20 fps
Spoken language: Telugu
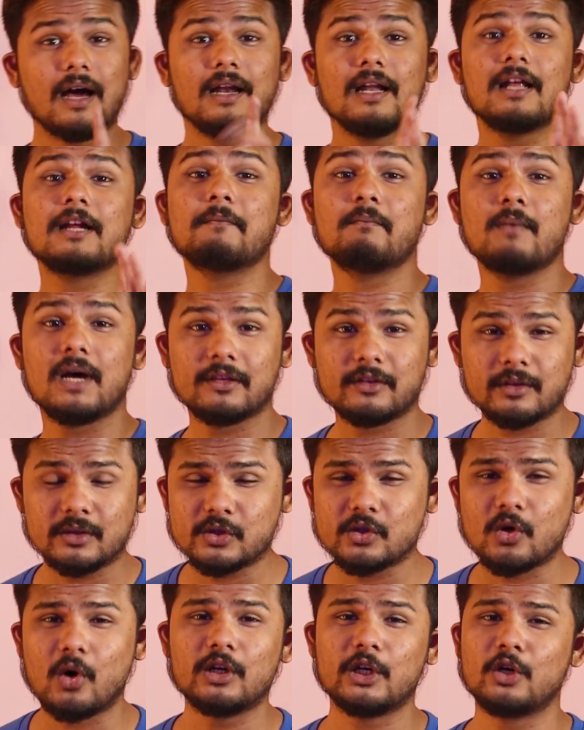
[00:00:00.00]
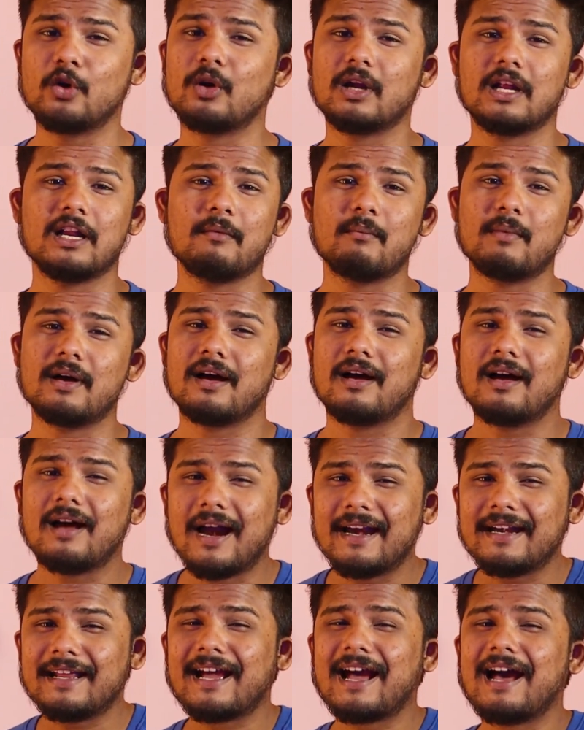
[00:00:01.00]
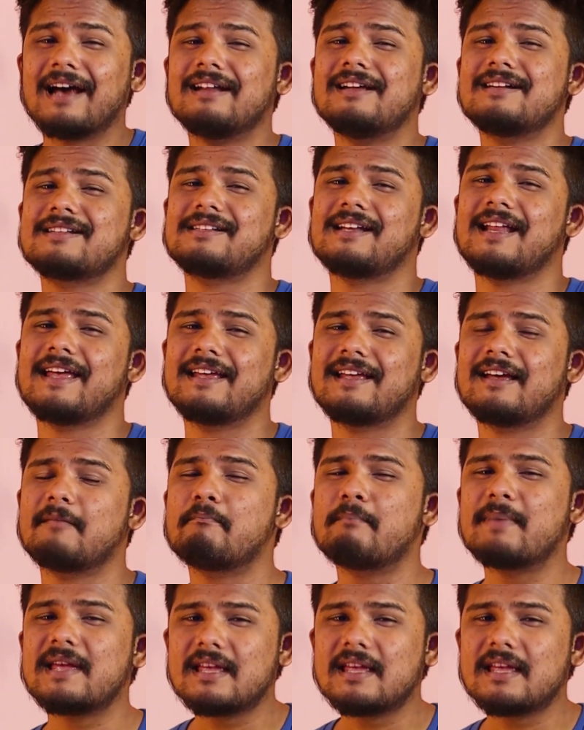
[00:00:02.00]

కలర్ మాత్రం సాలిడ్ ఉండాలమ్మా అంటే కలర్స్ లైక్